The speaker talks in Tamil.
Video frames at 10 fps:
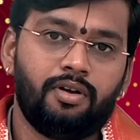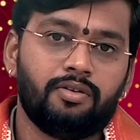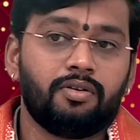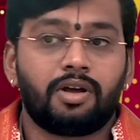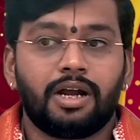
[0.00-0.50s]

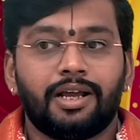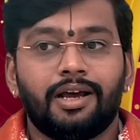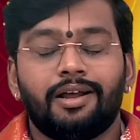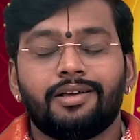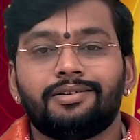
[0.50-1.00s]
இன்னொன்று கட்டக
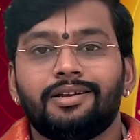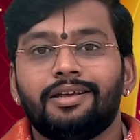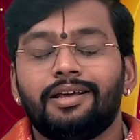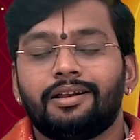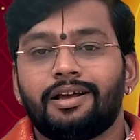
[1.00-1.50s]
ராசி
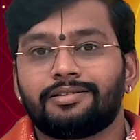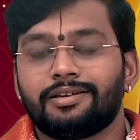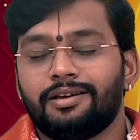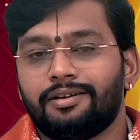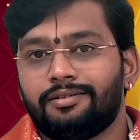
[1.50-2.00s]
நீர்
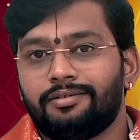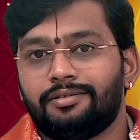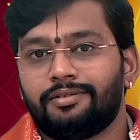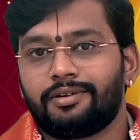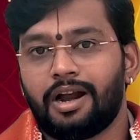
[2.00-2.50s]
ராசி
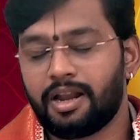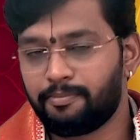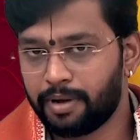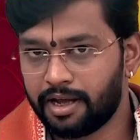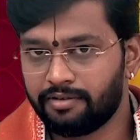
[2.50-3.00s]

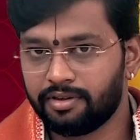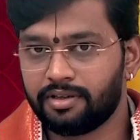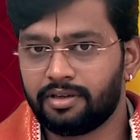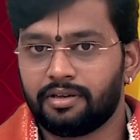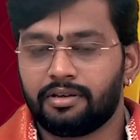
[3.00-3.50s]
கண்டிப்பாக
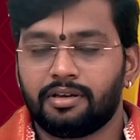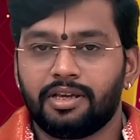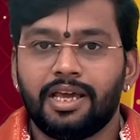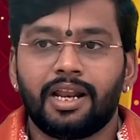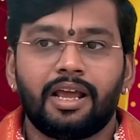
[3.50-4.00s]
வந்து
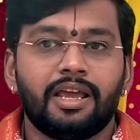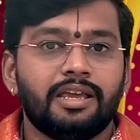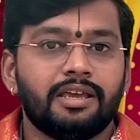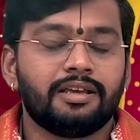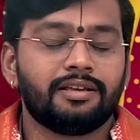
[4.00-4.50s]
இயற்கை
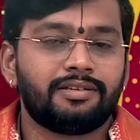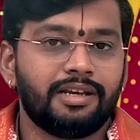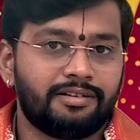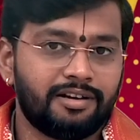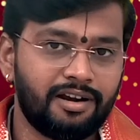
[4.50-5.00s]

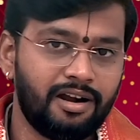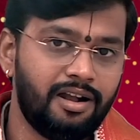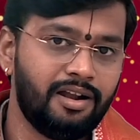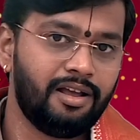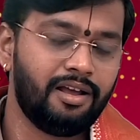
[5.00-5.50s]
சீற்றங்கள்
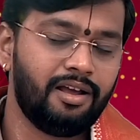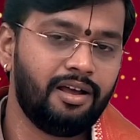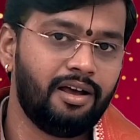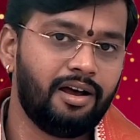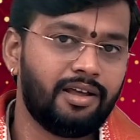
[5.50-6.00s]

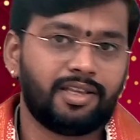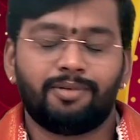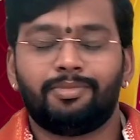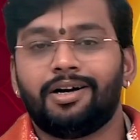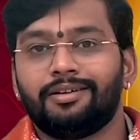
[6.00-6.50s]

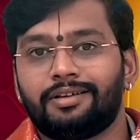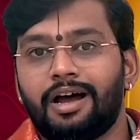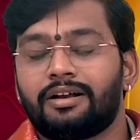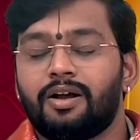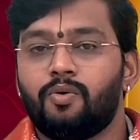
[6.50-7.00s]
அதிகமாக
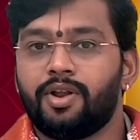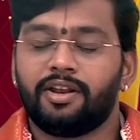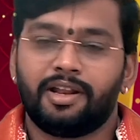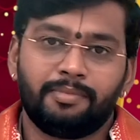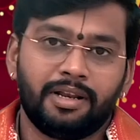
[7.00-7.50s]
தாக்கக்கூடிய
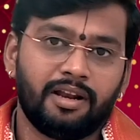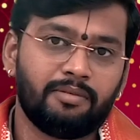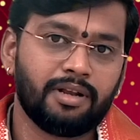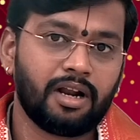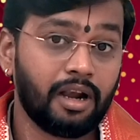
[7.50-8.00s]
நிலமையில
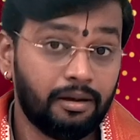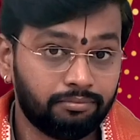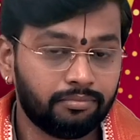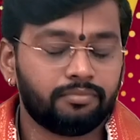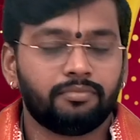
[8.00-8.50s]
நம்ம இருக்கலாம்
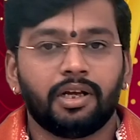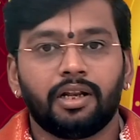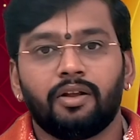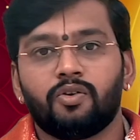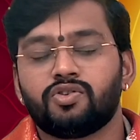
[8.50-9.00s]

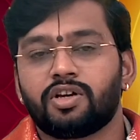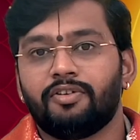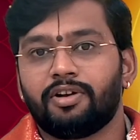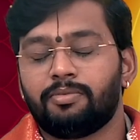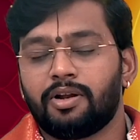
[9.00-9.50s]
அதனால் கொஞ்சம்
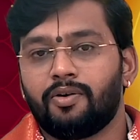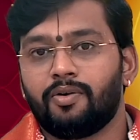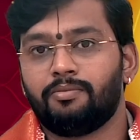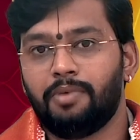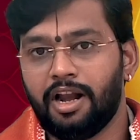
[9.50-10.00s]
கவனமாக
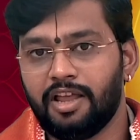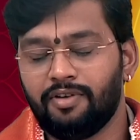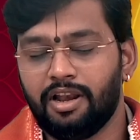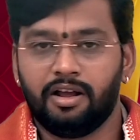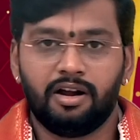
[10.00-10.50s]
இருக்கணும் மழை
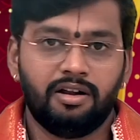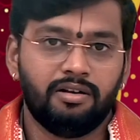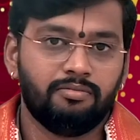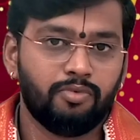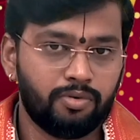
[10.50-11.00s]
வெள்ளங்கள்
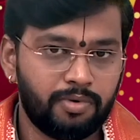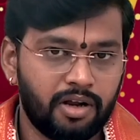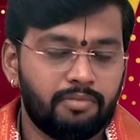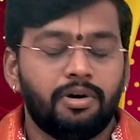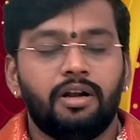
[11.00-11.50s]

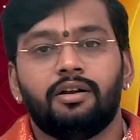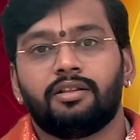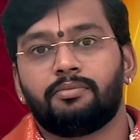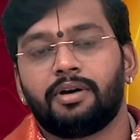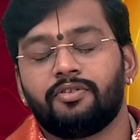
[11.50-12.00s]
பூபங்கங்கள்
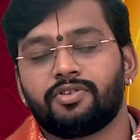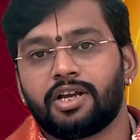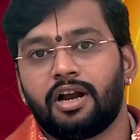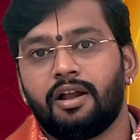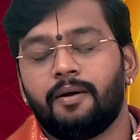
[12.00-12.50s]
இந்த மாதிரி
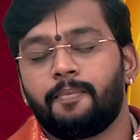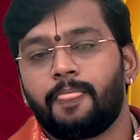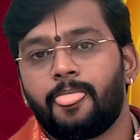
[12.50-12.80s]
விஷயங்கள்லாம்